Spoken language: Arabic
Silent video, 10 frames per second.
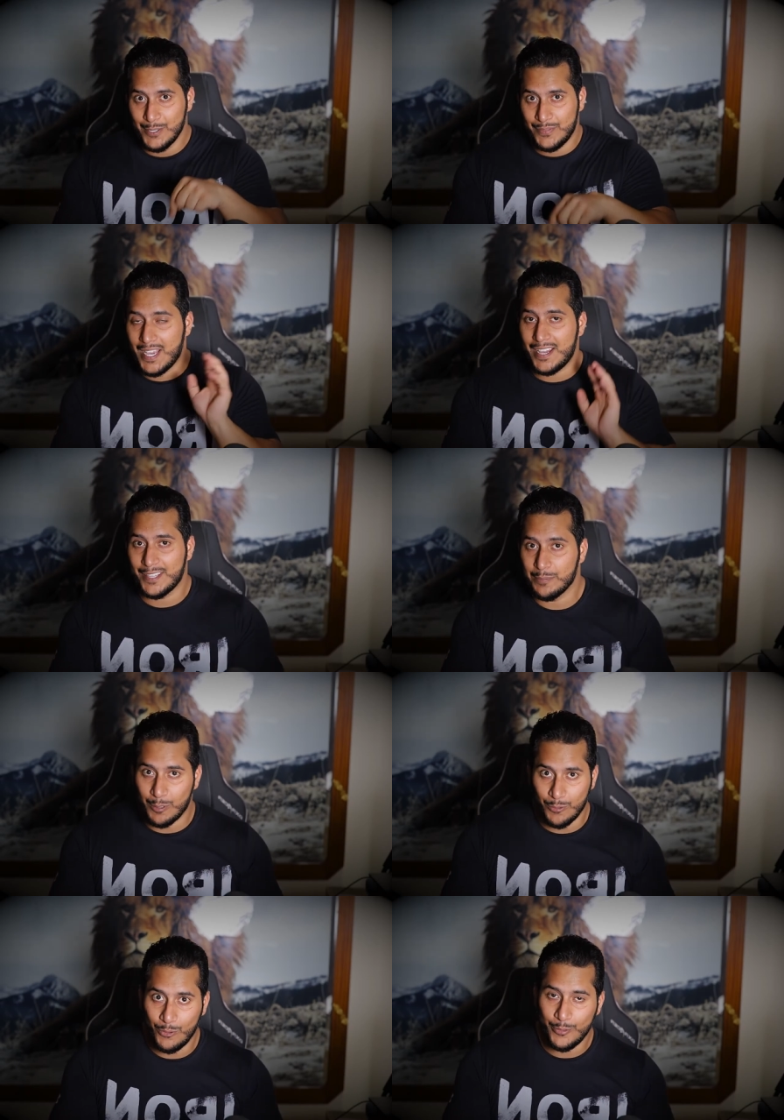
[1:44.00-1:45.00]
في هذا
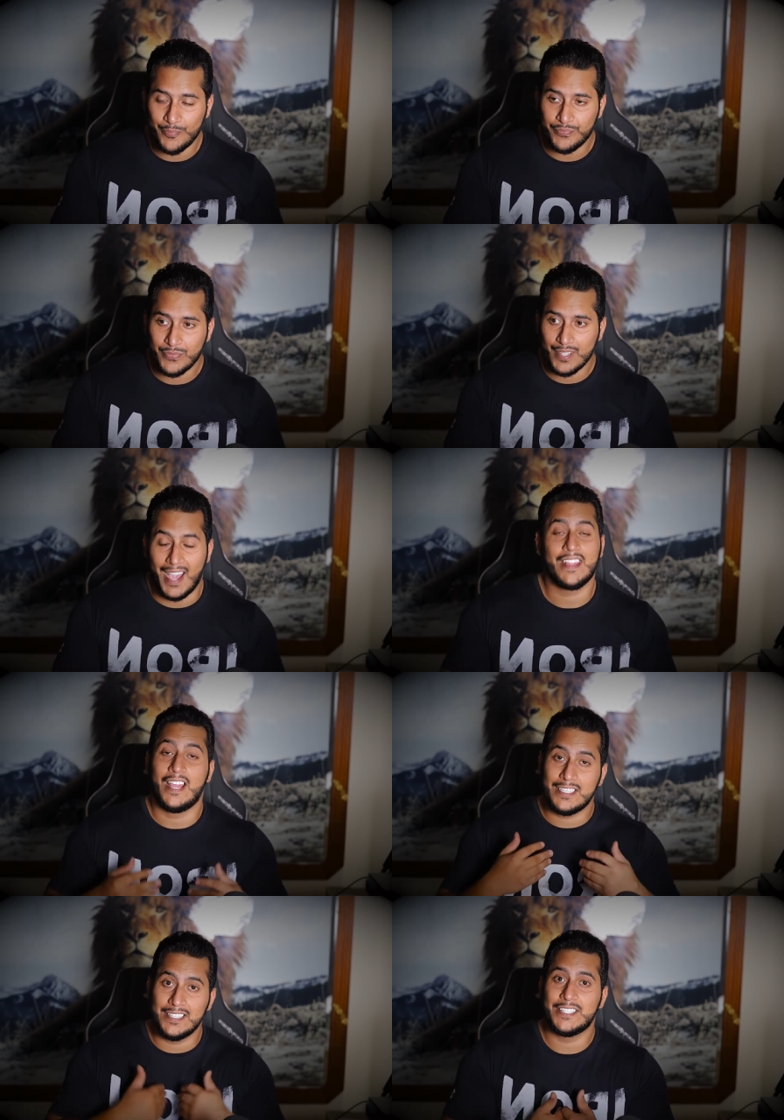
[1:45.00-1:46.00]
الموضوع
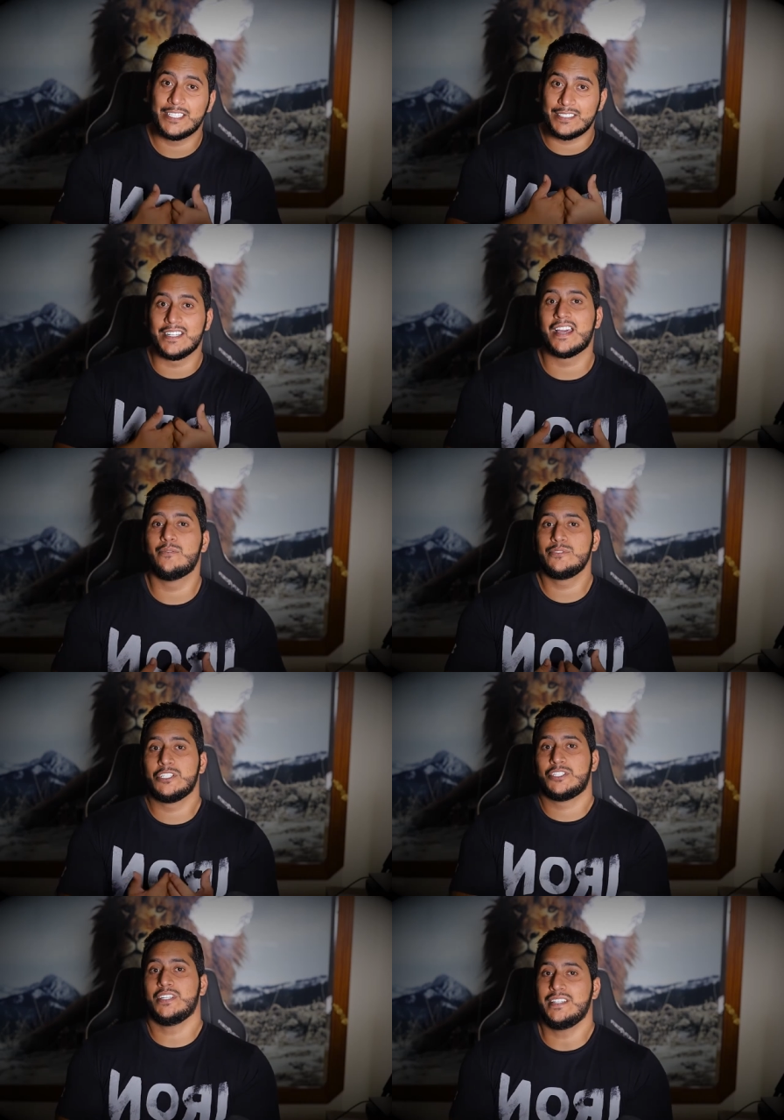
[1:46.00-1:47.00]
حد لدرجه ان كان ودي
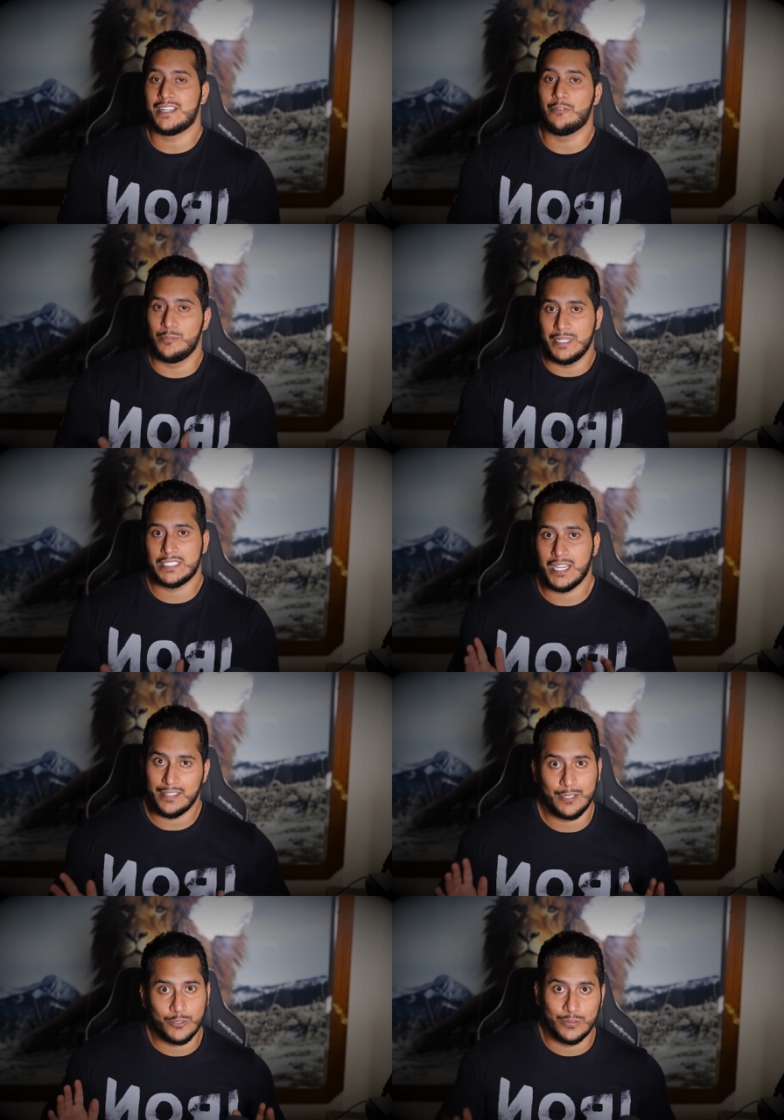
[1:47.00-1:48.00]
الشعر او البيت هذا
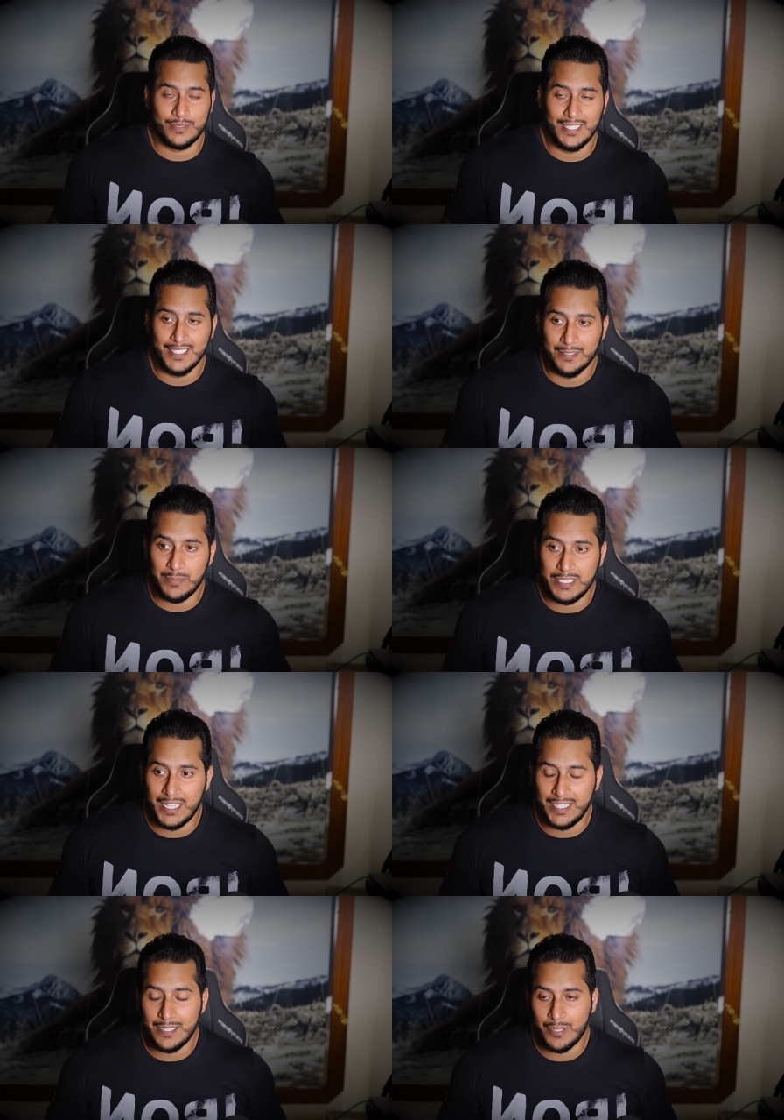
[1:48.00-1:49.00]
يكون
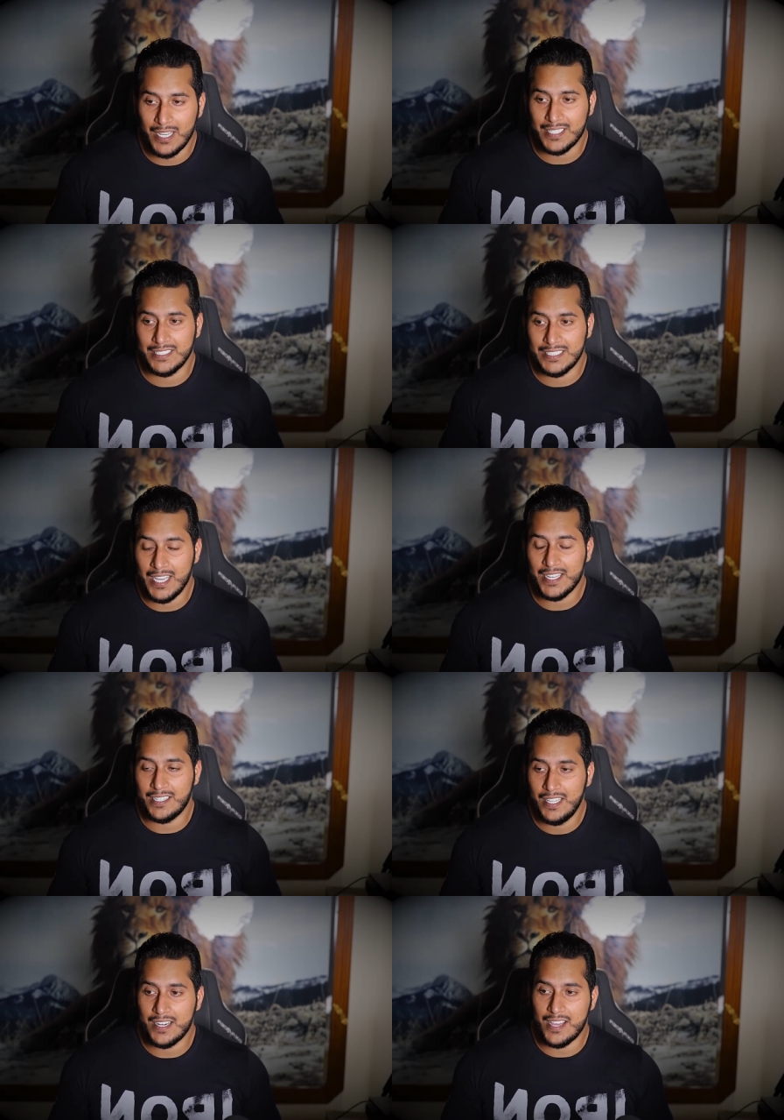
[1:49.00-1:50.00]
مني انا ولكن الشاعر
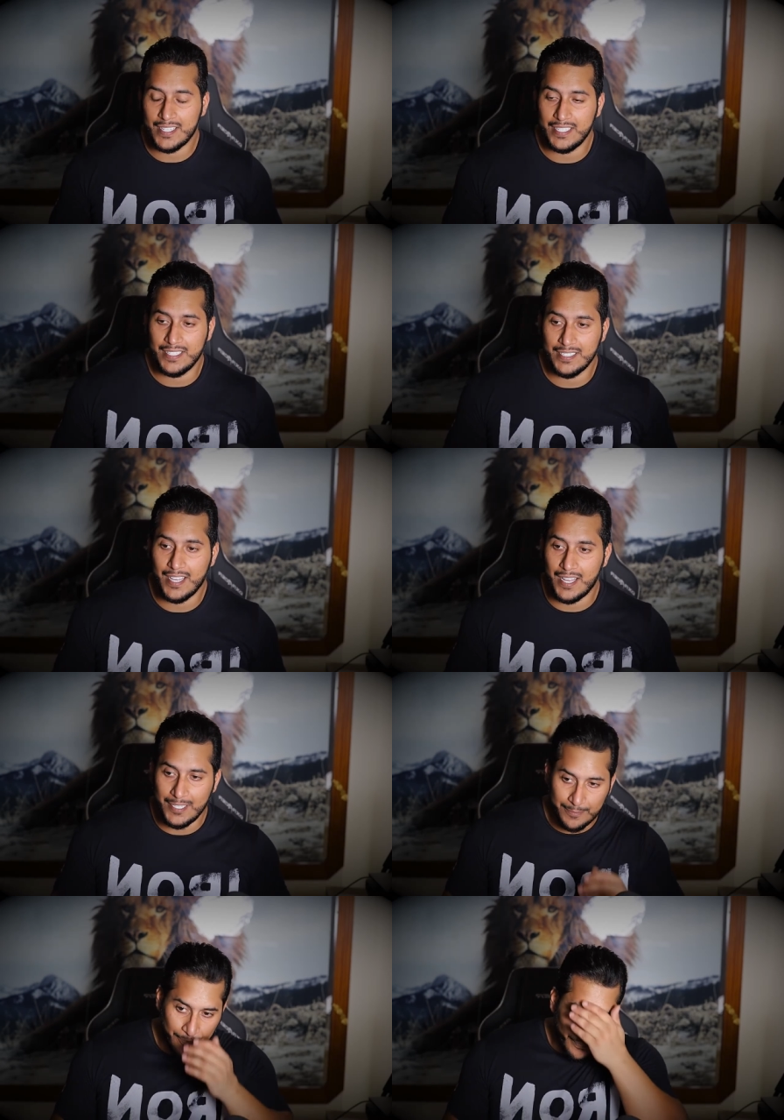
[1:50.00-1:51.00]
العراقي قال